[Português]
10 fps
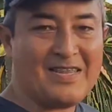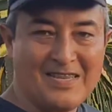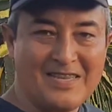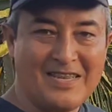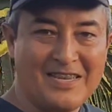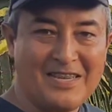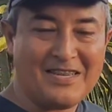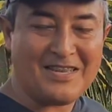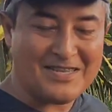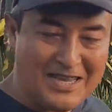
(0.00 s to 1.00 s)
dessa daqui.
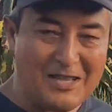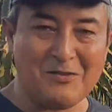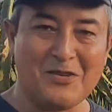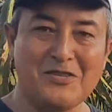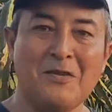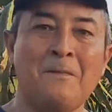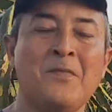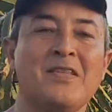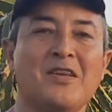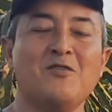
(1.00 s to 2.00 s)
Tá certo, gente?
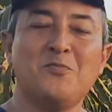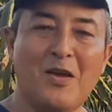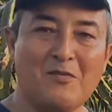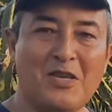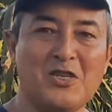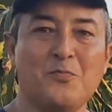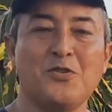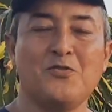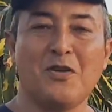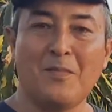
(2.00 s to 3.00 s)
Então espero ter
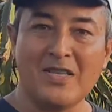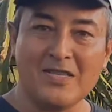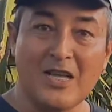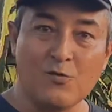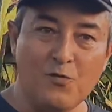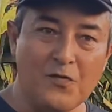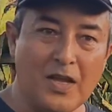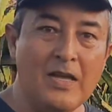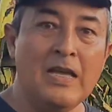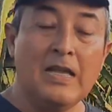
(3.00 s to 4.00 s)
respondido a mais essa
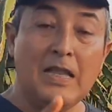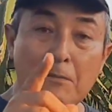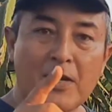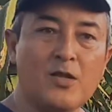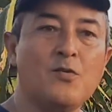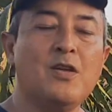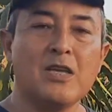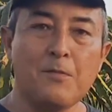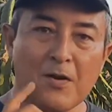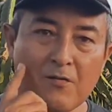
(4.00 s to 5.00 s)
dúvida. Lembrando
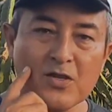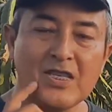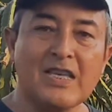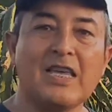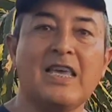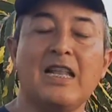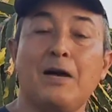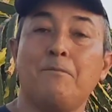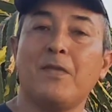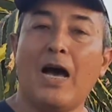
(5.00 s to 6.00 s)
que para você que
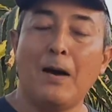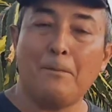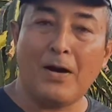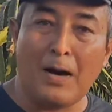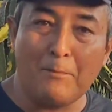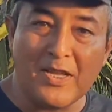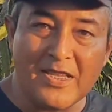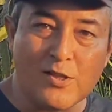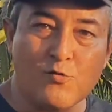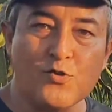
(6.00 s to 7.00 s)
queira
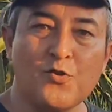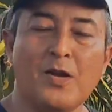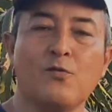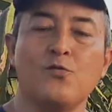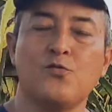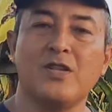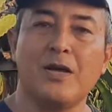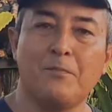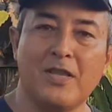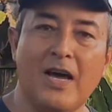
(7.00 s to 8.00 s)
aprender tudo sobre a cultura
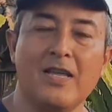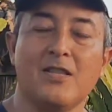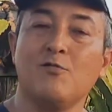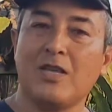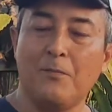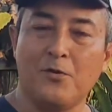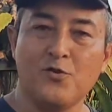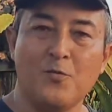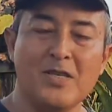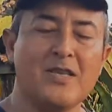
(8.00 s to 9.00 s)
da pitaia, não sabe por
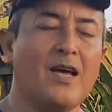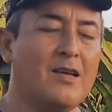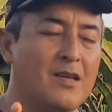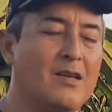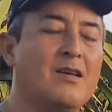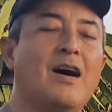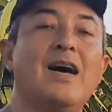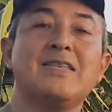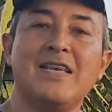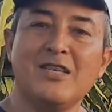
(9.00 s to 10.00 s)
onde começar,
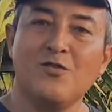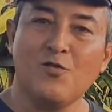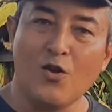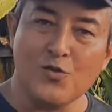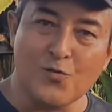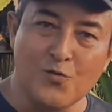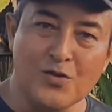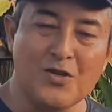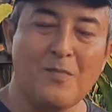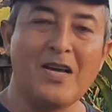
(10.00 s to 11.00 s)
acesse o nosso
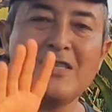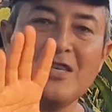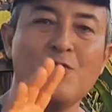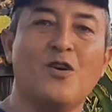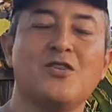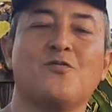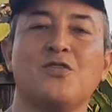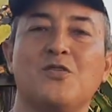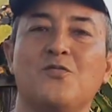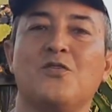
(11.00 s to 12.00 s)
curso, são mais de 5 horas de
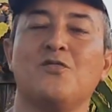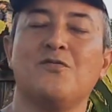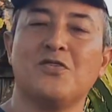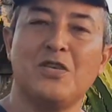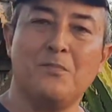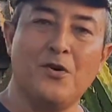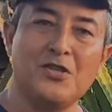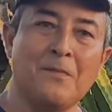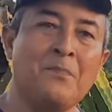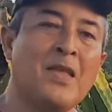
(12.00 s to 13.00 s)
conteúdo, onde você
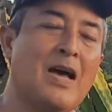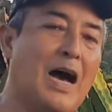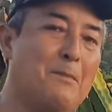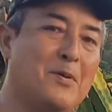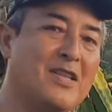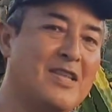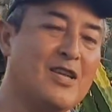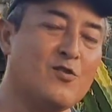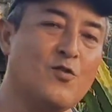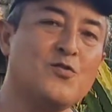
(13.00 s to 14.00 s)
pode
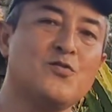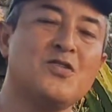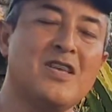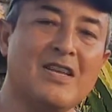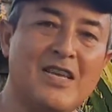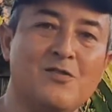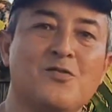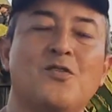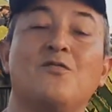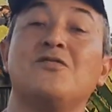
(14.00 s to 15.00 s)
aprender todos os
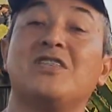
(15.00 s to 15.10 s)
segredos, onde